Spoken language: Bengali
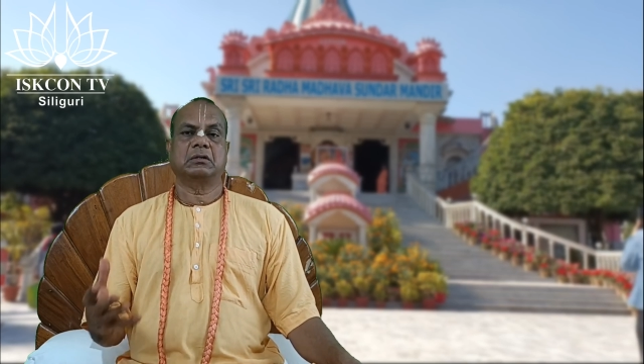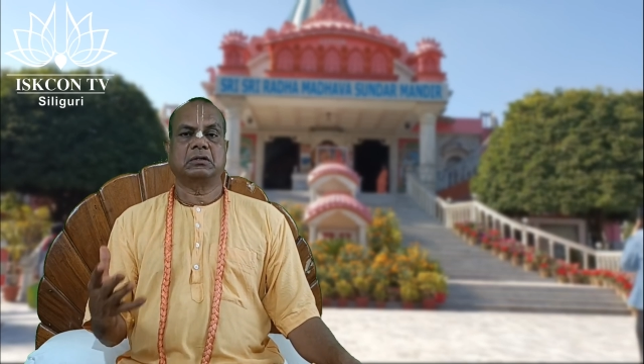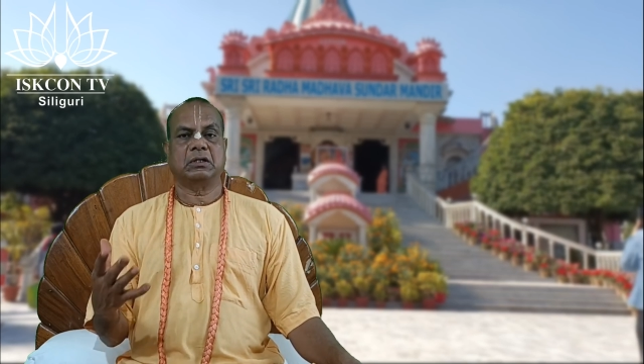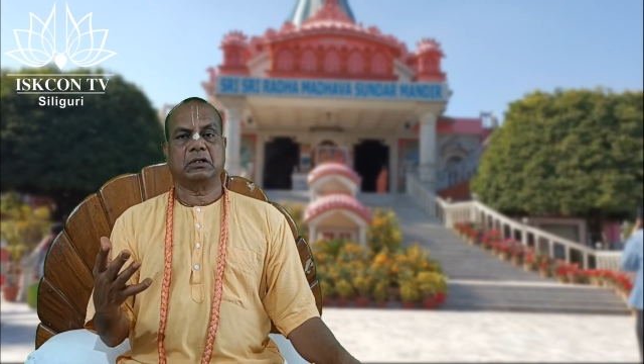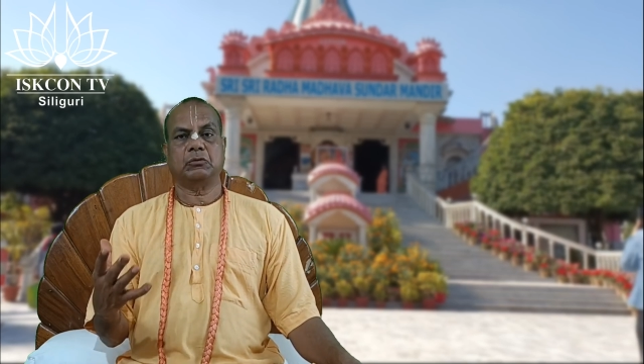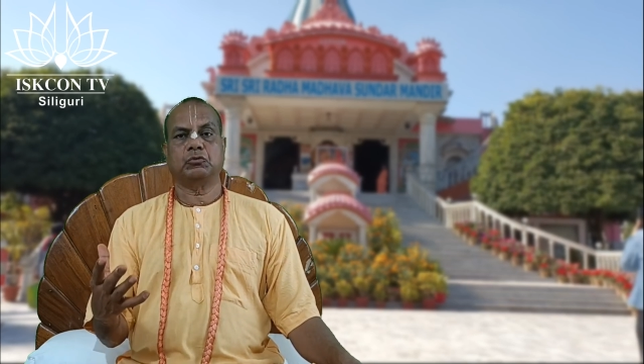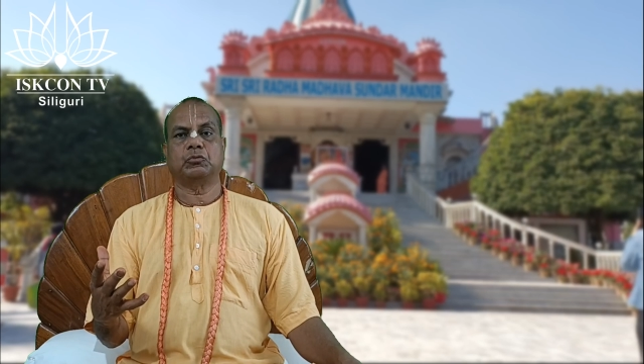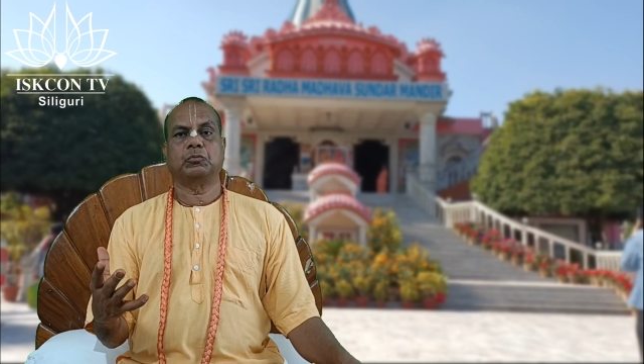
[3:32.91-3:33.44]

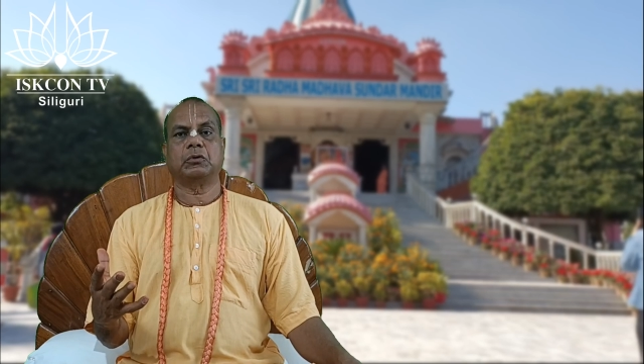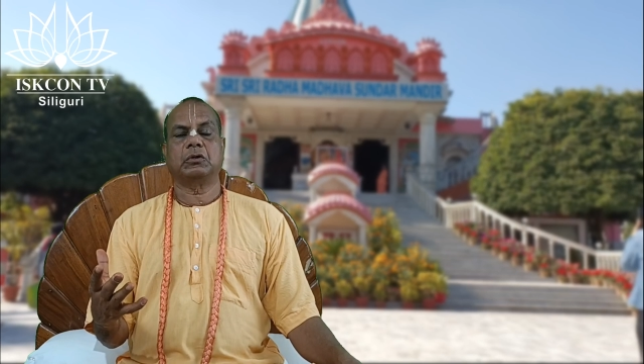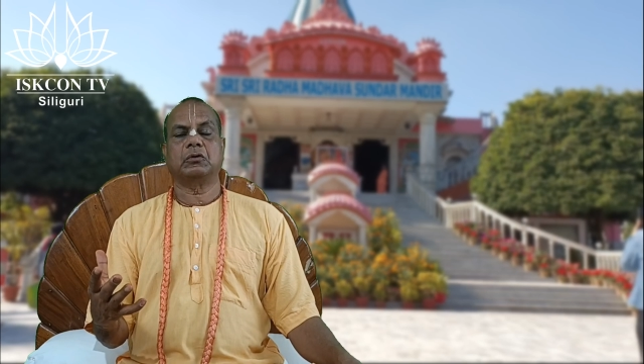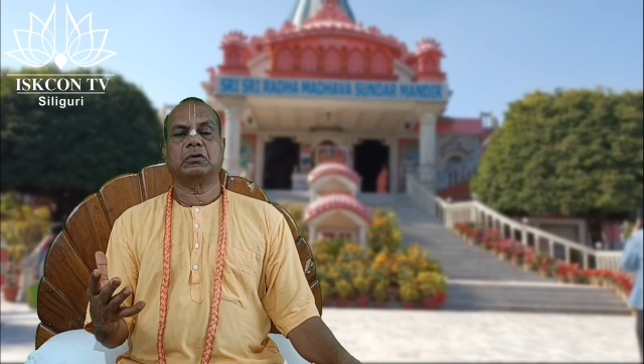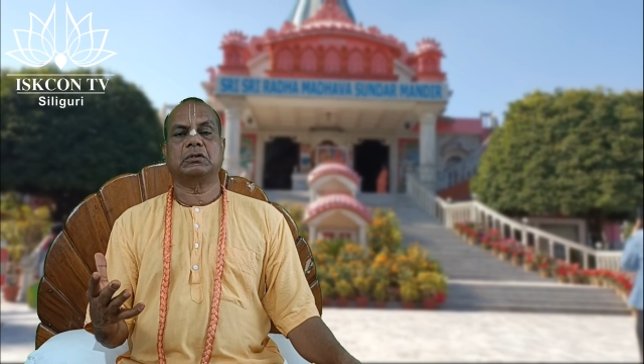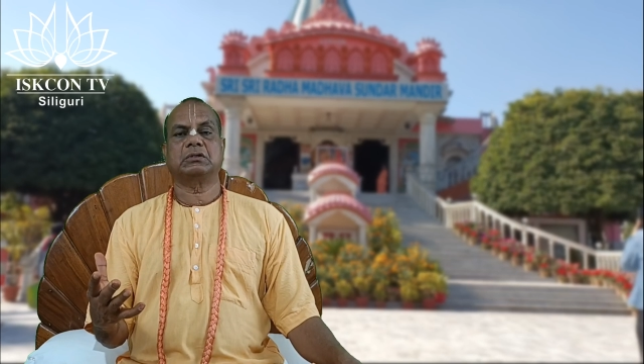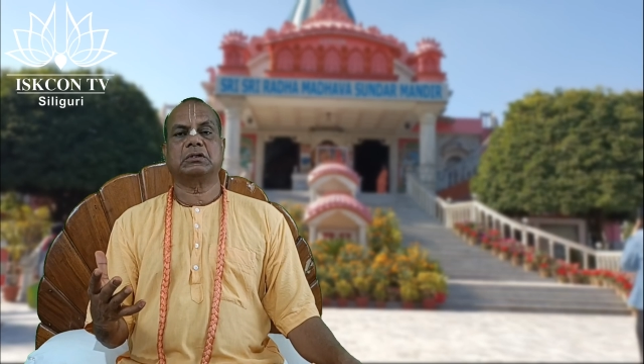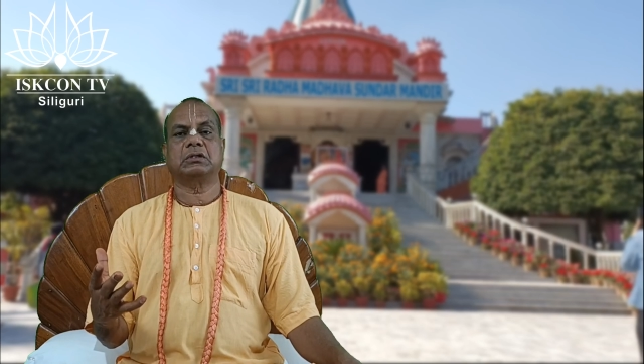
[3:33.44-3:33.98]
থেকে উৎপন্ন
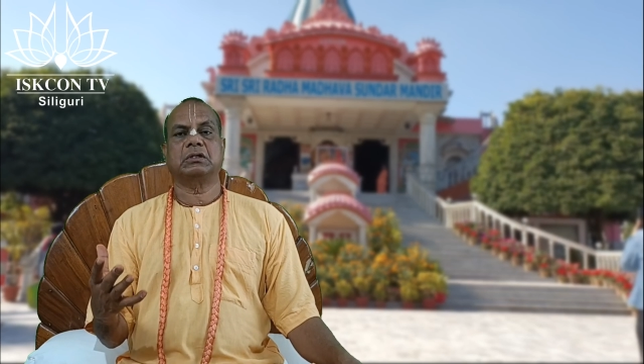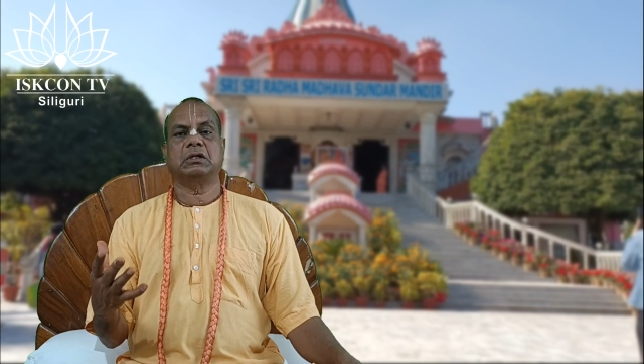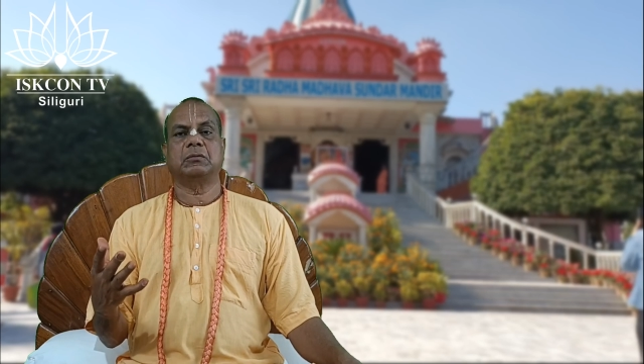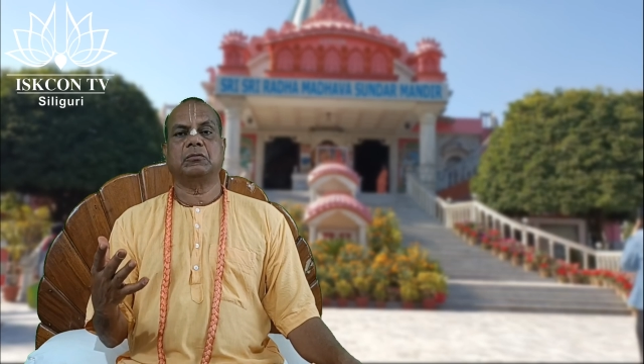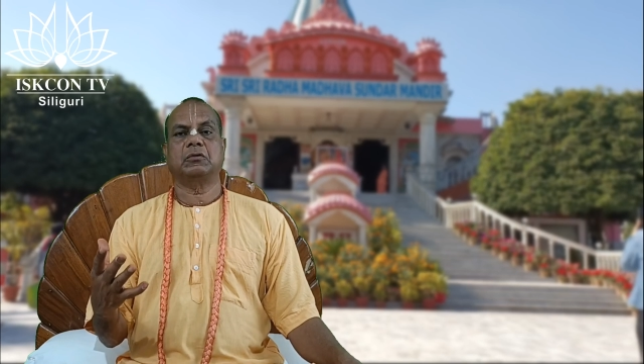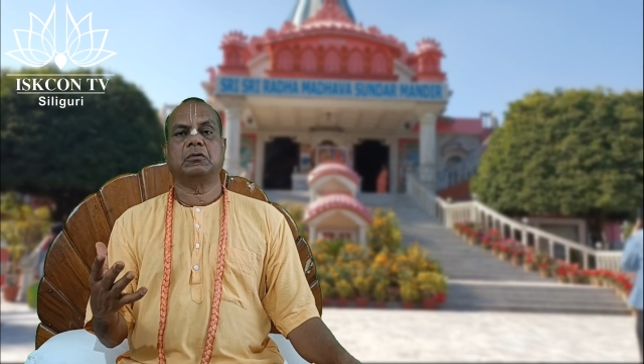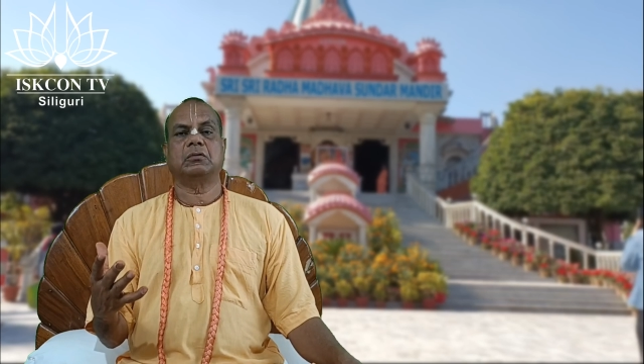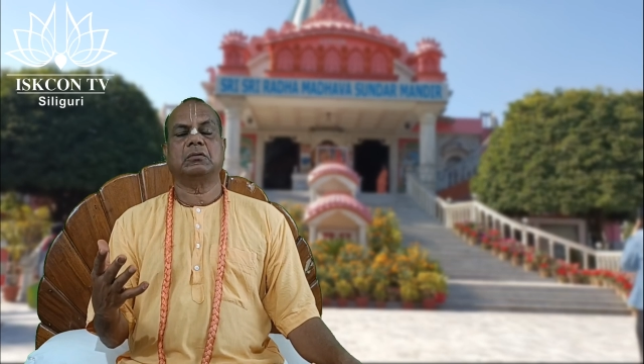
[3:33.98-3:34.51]
হয়েছে
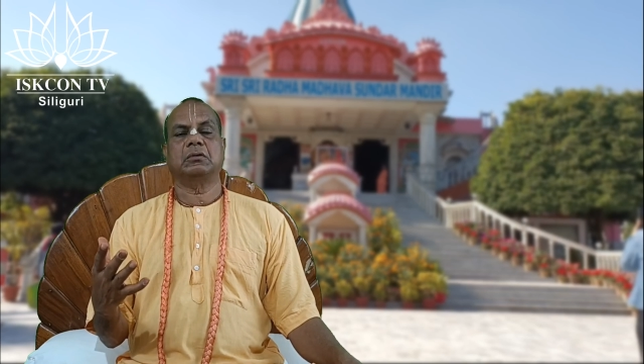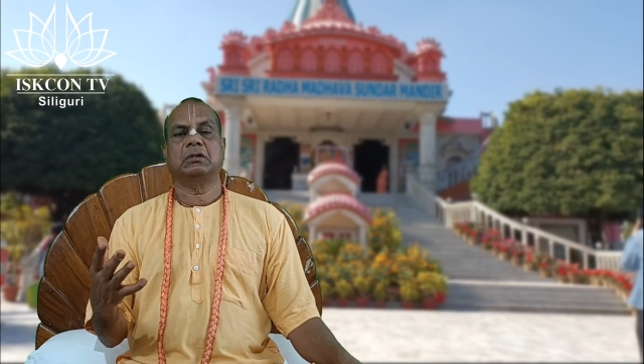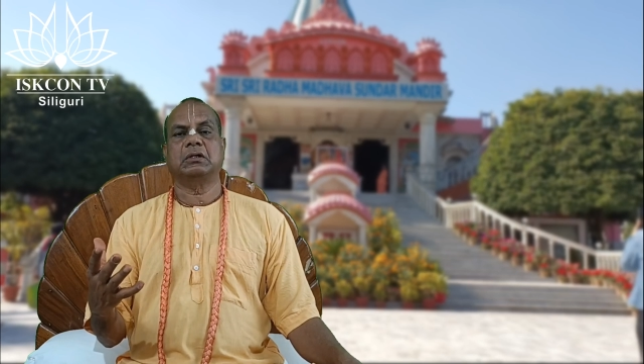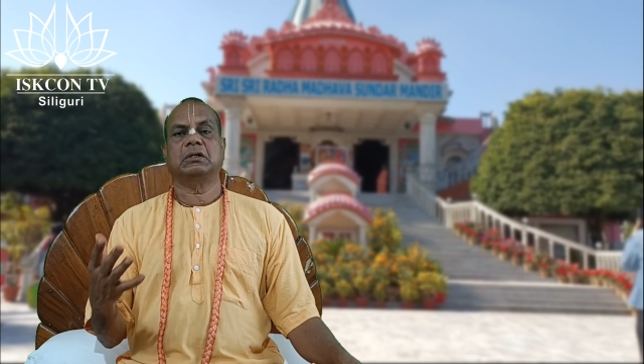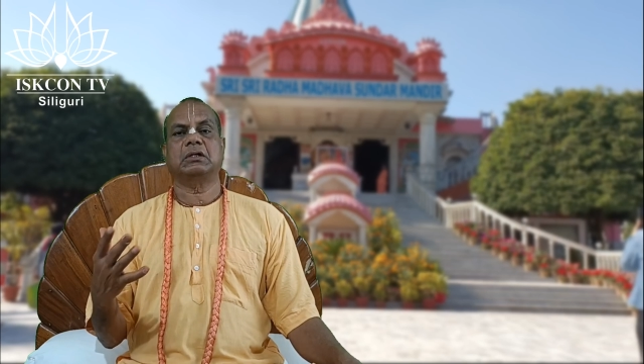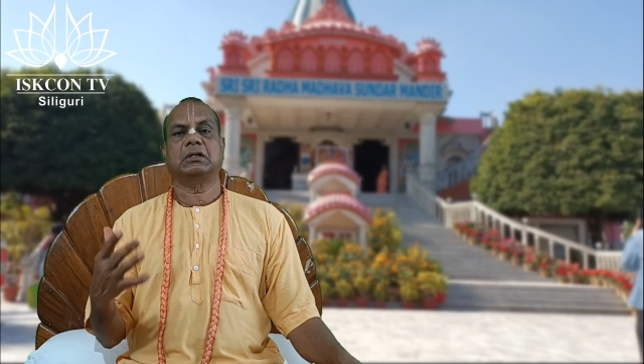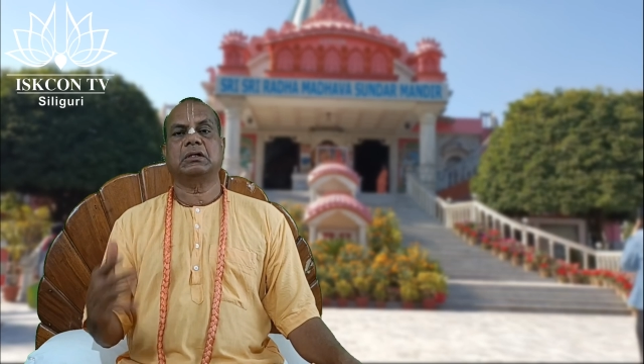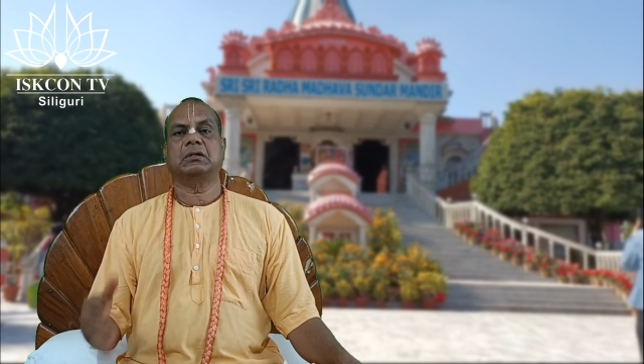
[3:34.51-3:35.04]
এবং
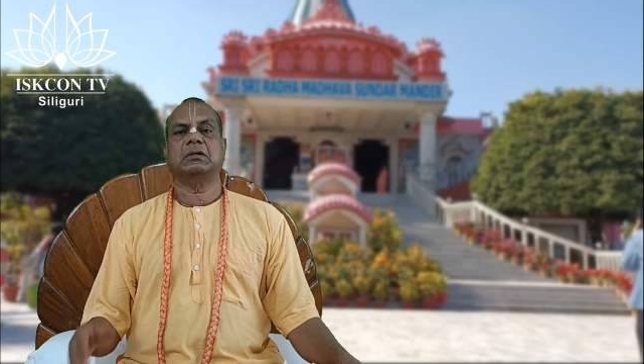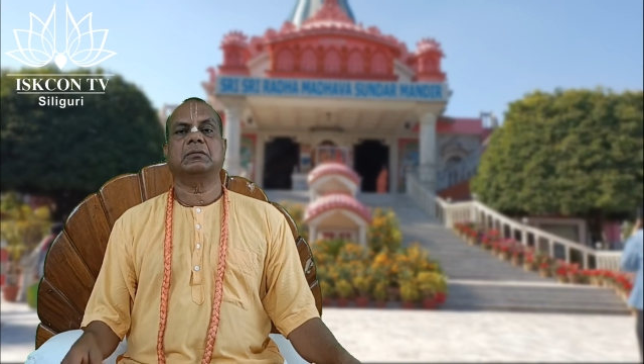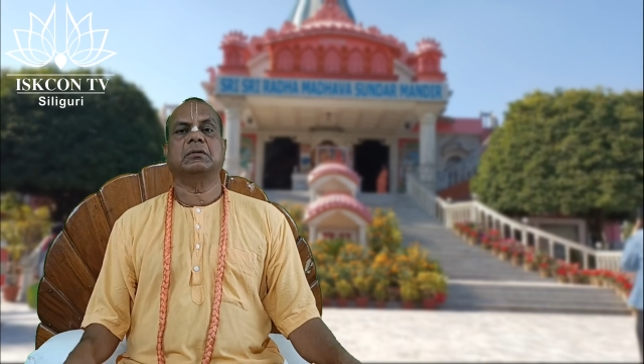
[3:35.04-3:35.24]
এটাকে